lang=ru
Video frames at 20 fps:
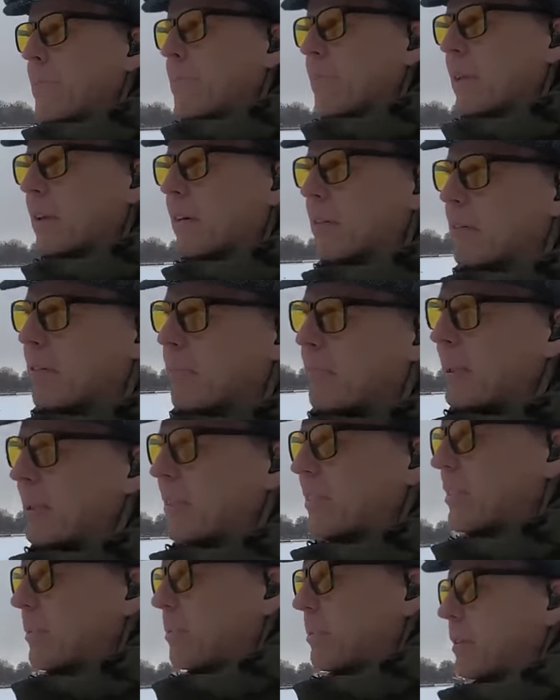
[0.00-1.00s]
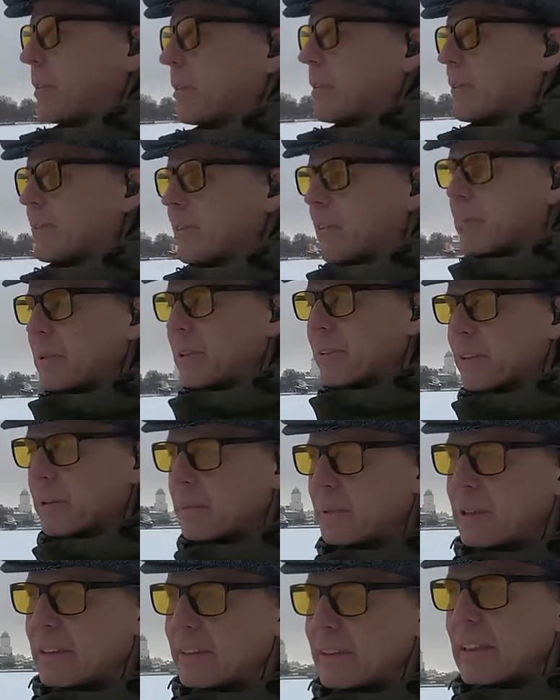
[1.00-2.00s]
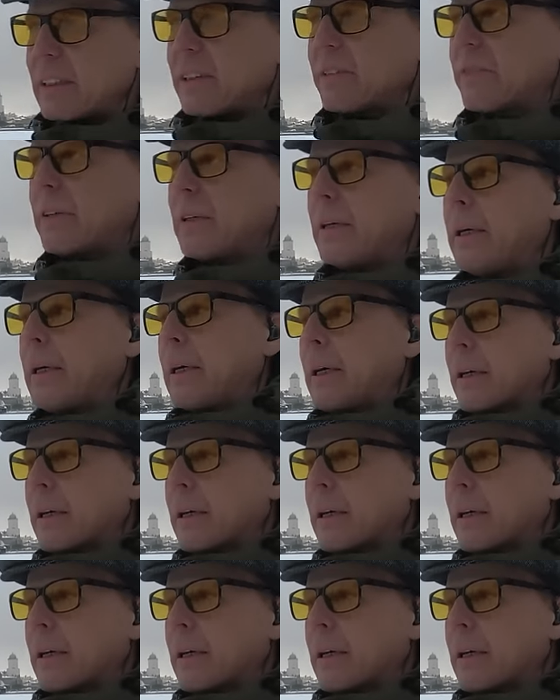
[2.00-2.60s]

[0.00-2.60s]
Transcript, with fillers: э, в принципе, совместное министерство,